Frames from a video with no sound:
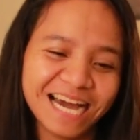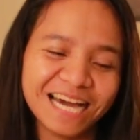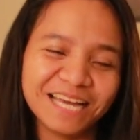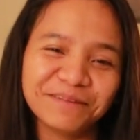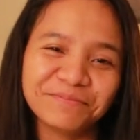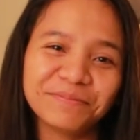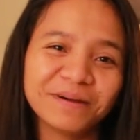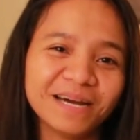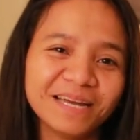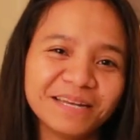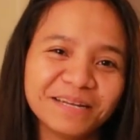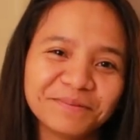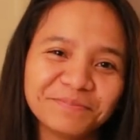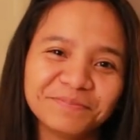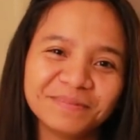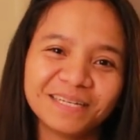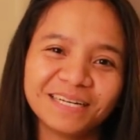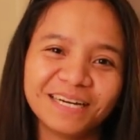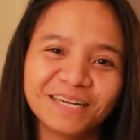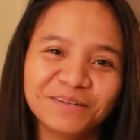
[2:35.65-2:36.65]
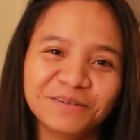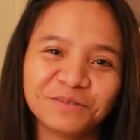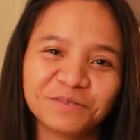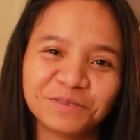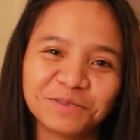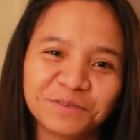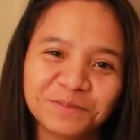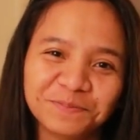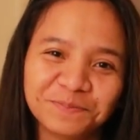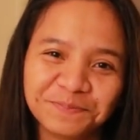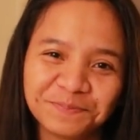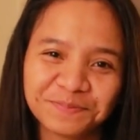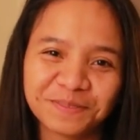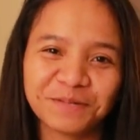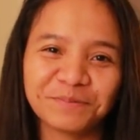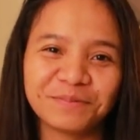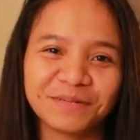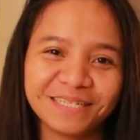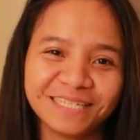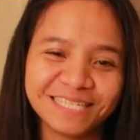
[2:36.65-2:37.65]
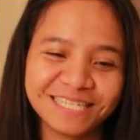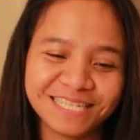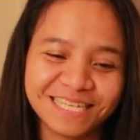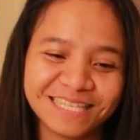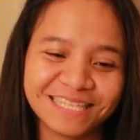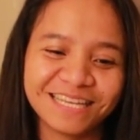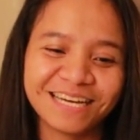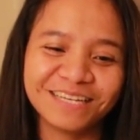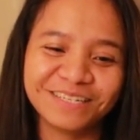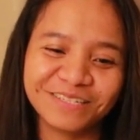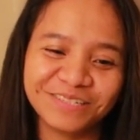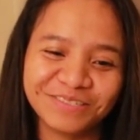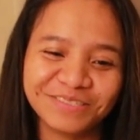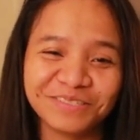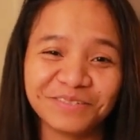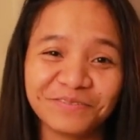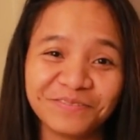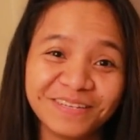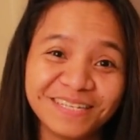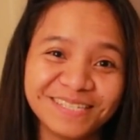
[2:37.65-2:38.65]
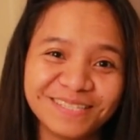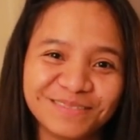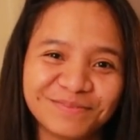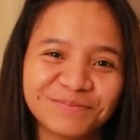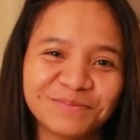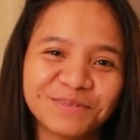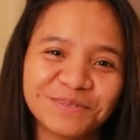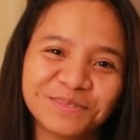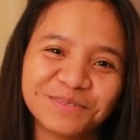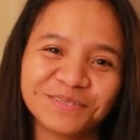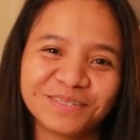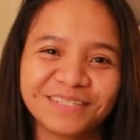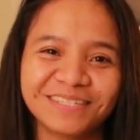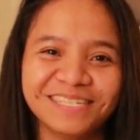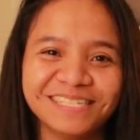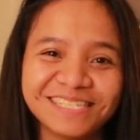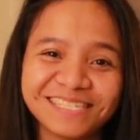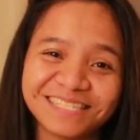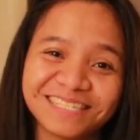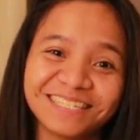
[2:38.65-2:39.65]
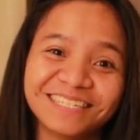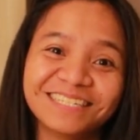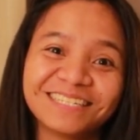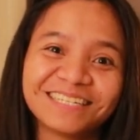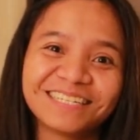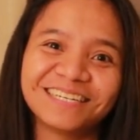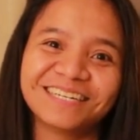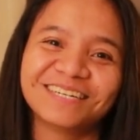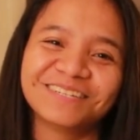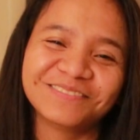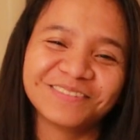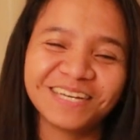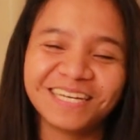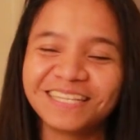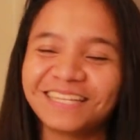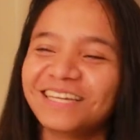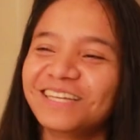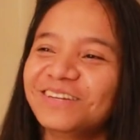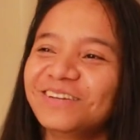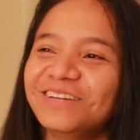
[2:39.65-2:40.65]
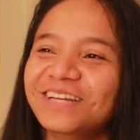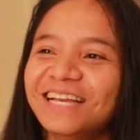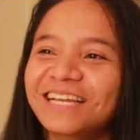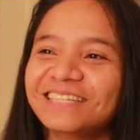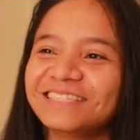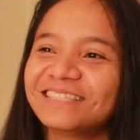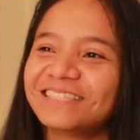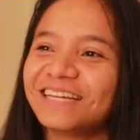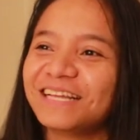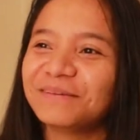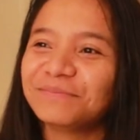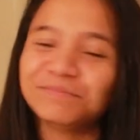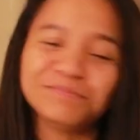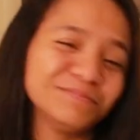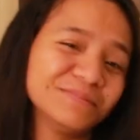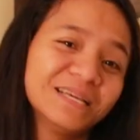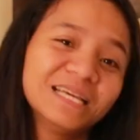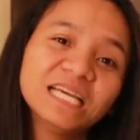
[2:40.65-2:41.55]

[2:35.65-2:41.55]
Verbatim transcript: Hanap-hanap ng ano, pagdiskitan doon sa Facebook, Instagram, kahit ano na lang trip.